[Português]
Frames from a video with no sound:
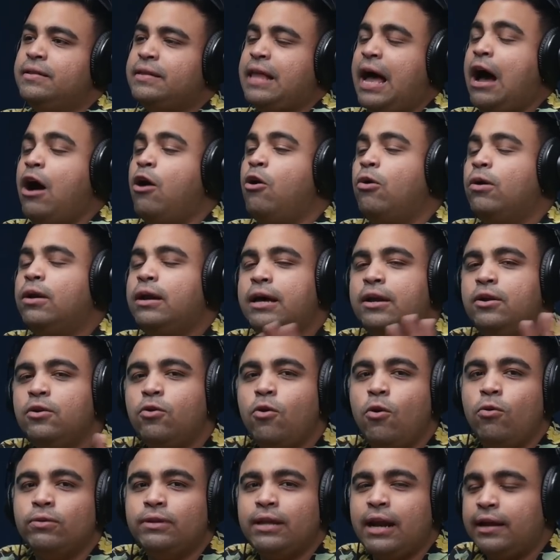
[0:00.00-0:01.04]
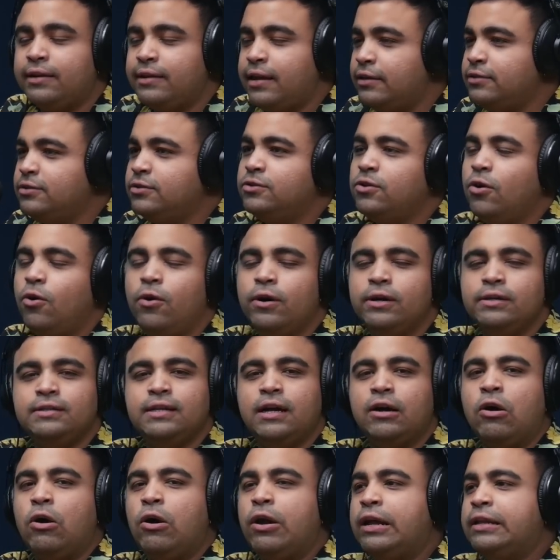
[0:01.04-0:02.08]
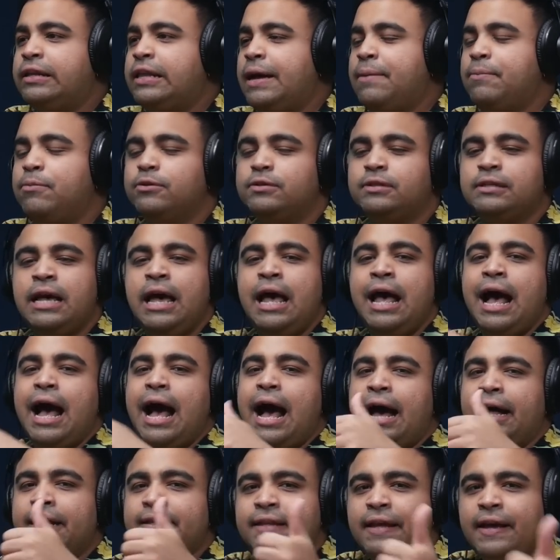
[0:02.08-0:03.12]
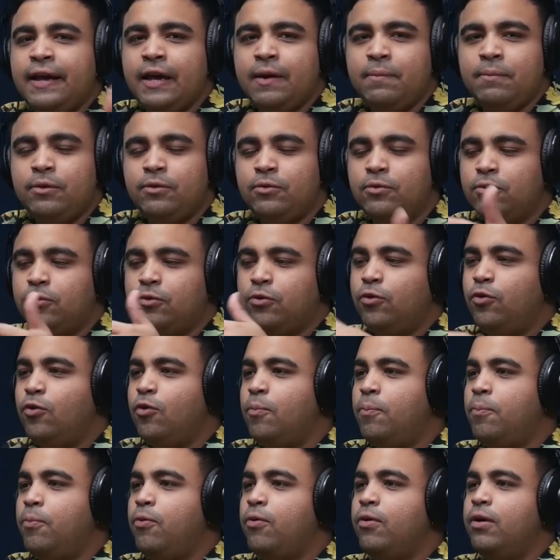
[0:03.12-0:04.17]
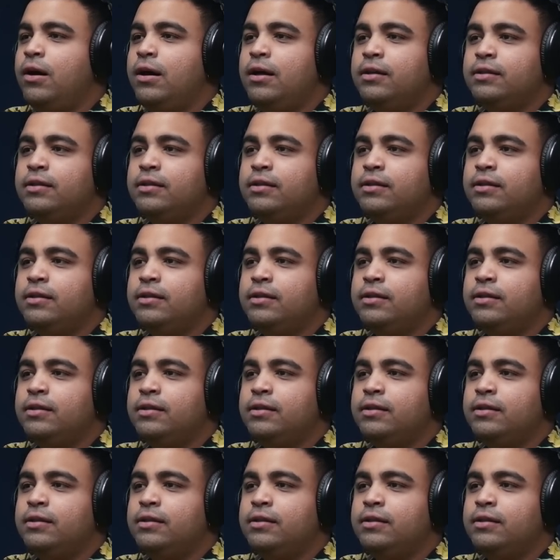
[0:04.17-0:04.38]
Tá rolando contratações, agora é. temos ADM no grupo,